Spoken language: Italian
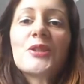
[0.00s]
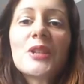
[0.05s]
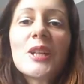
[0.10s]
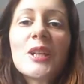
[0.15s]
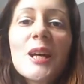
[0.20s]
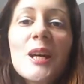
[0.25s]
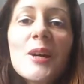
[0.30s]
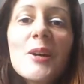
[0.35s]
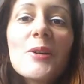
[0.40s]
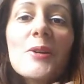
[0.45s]

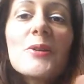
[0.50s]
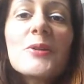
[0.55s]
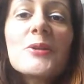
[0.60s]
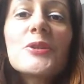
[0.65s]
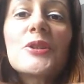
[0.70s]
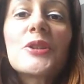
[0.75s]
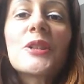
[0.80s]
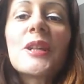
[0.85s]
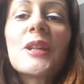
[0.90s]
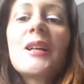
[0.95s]
Ciao,
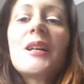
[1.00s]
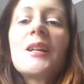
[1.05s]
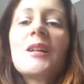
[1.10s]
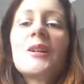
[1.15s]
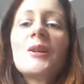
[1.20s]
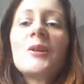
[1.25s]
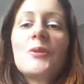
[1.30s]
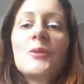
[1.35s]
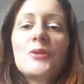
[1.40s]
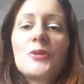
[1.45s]

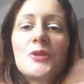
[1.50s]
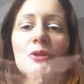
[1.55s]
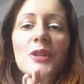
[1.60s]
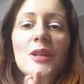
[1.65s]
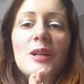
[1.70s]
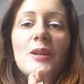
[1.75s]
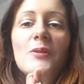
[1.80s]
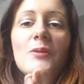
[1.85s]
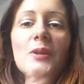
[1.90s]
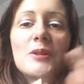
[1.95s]
ciao,
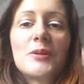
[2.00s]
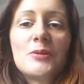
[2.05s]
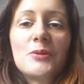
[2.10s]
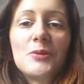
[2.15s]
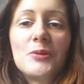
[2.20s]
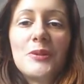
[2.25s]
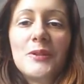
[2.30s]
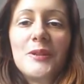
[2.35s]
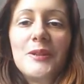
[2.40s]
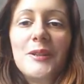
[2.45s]
ciao a
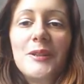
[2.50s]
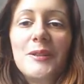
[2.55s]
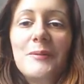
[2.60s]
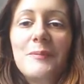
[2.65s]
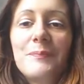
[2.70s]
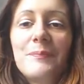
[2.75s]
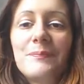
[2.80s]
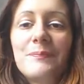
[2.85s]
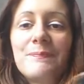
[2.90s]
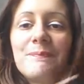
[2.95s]
tutti.